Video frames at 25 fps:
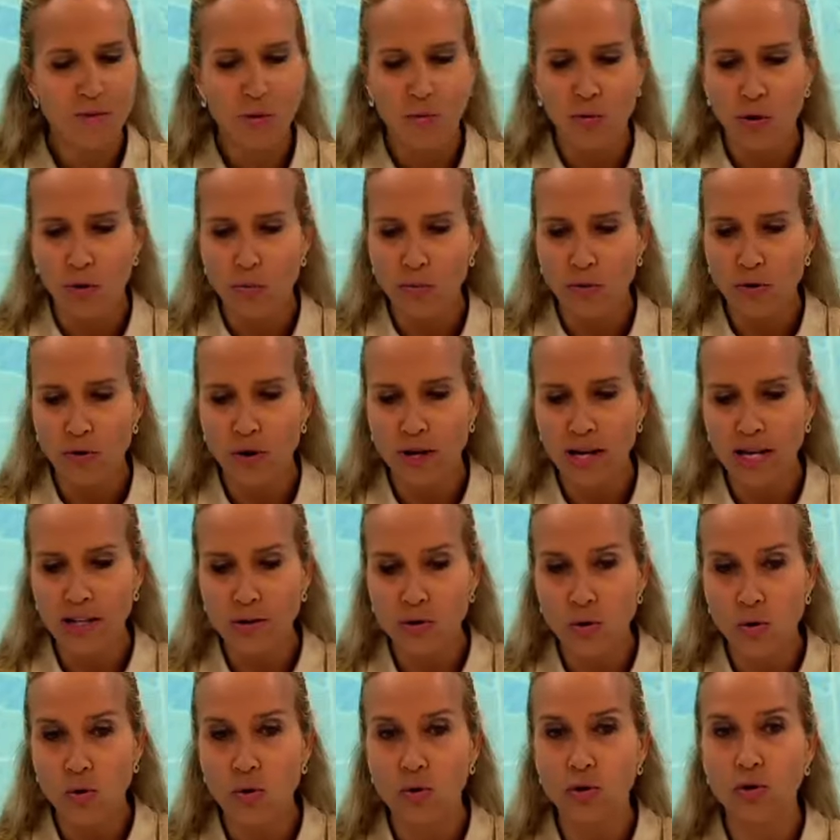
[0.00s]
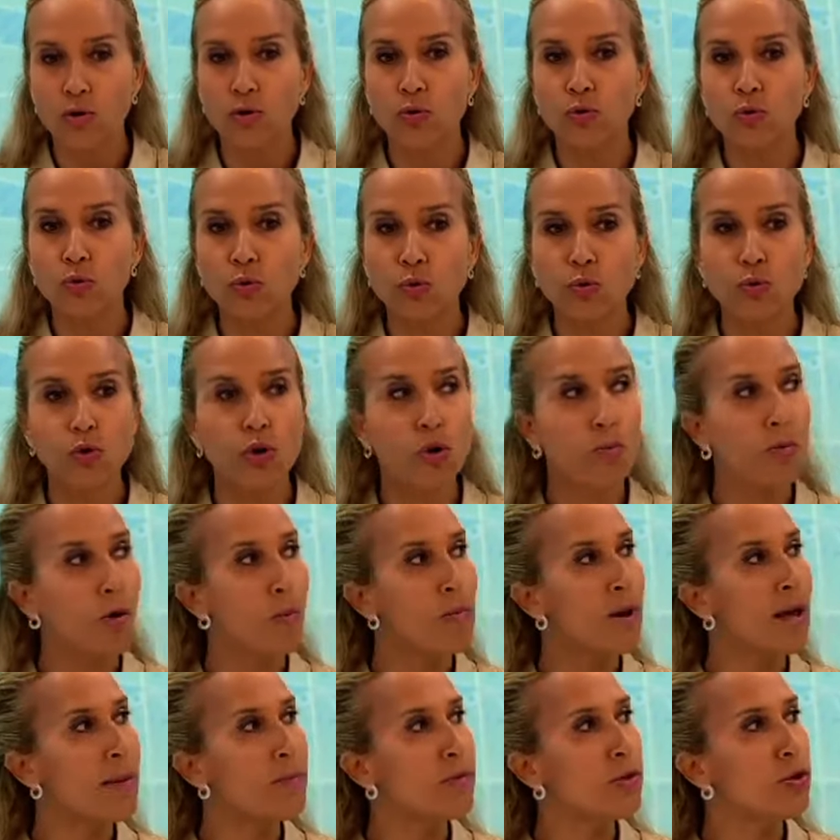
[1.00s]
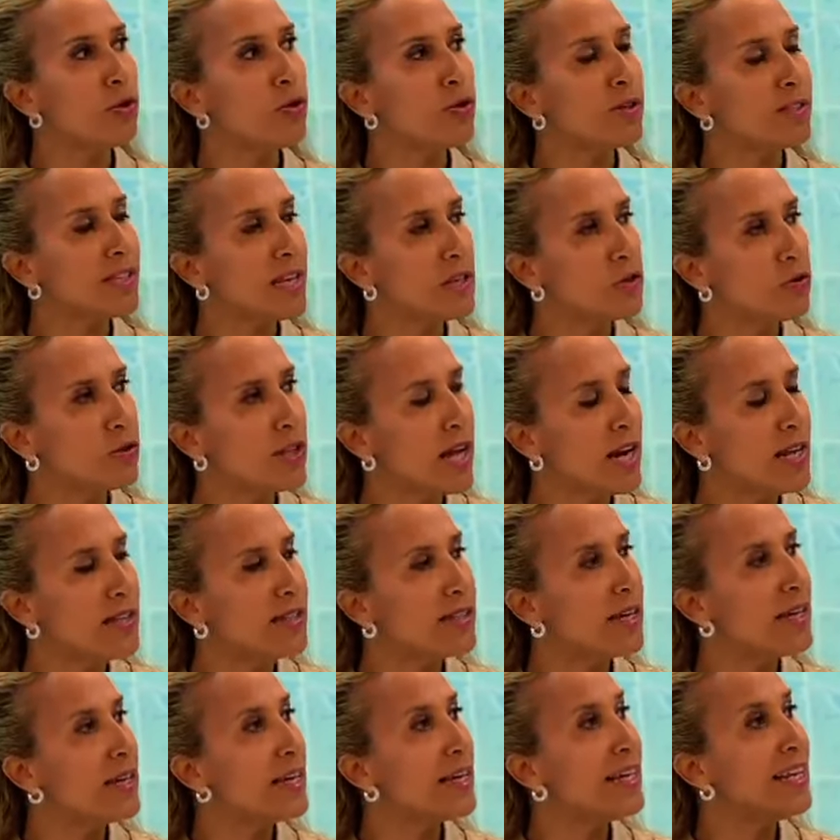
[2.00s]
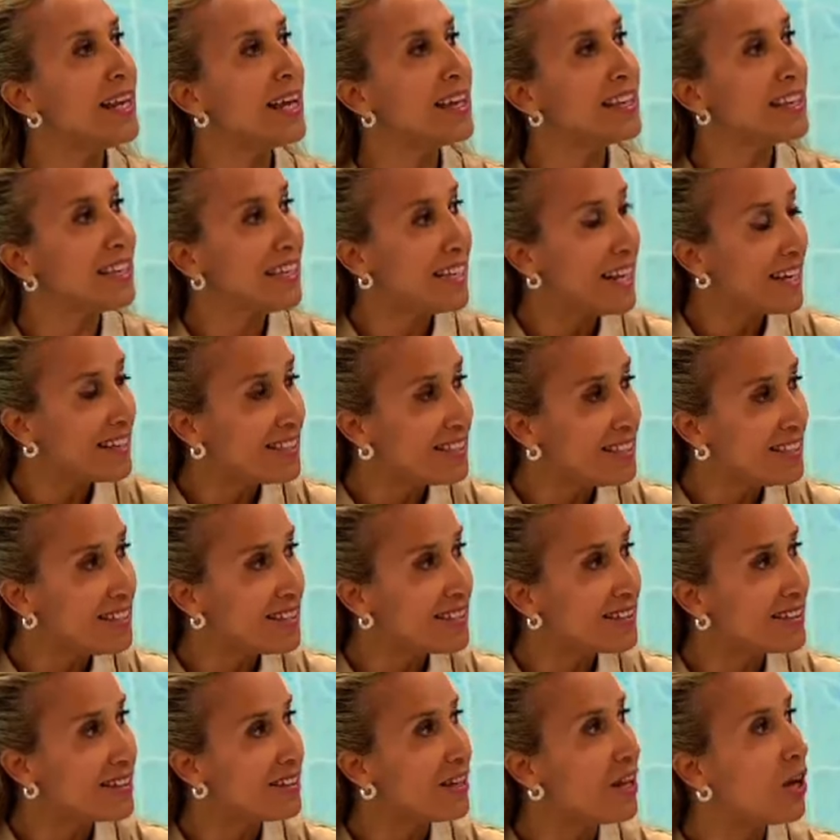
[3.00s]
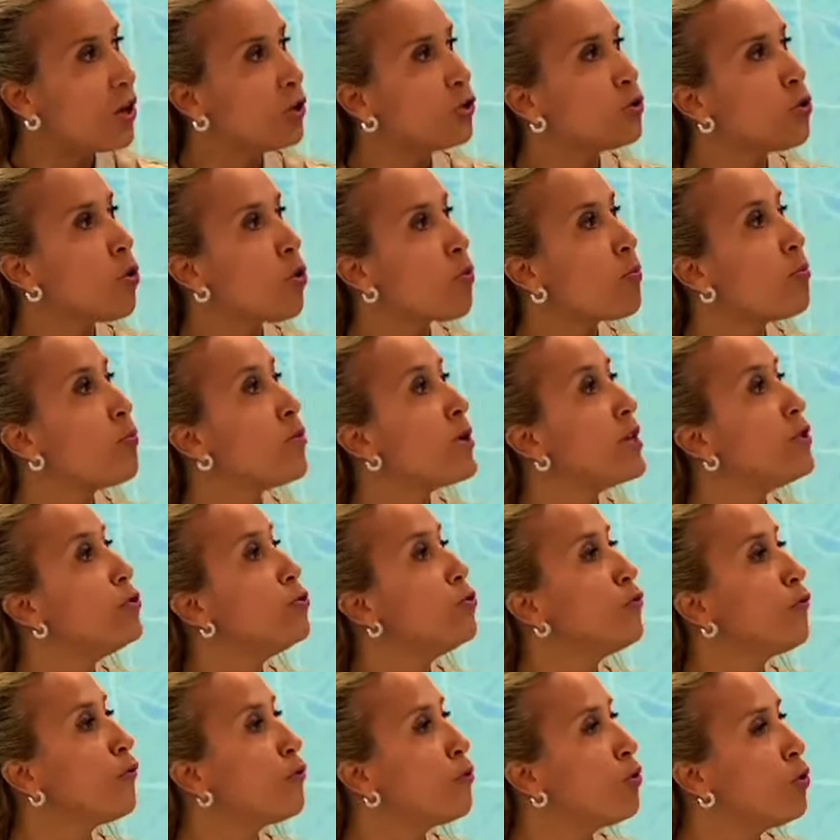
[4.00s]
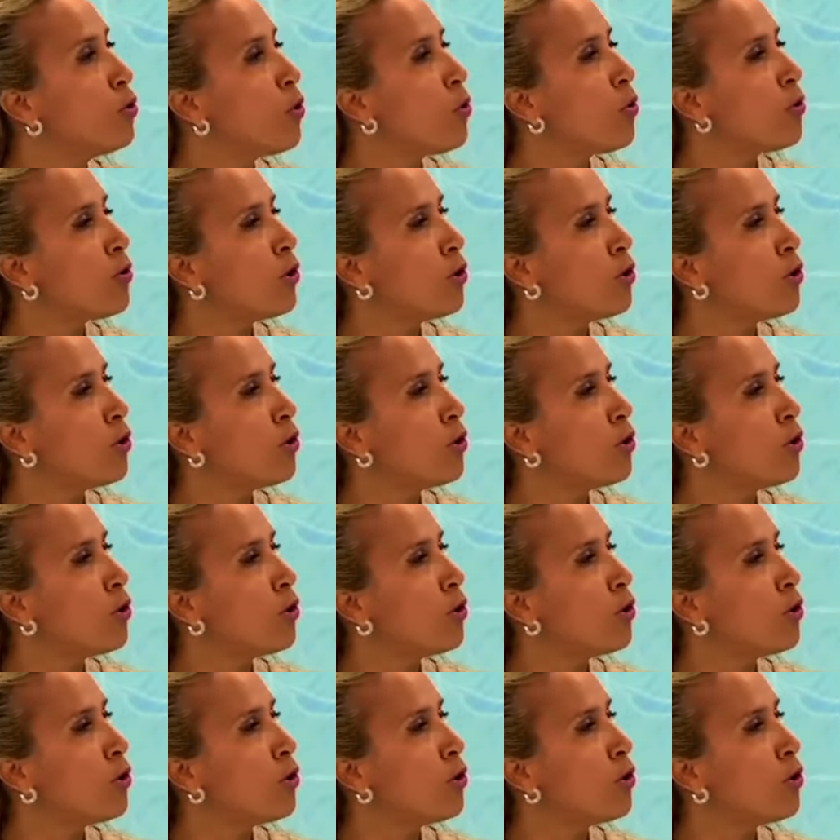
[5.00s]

mon propos. Et donc, d'où le problème de saisonnalité, il, existe. Donc, nous voulons.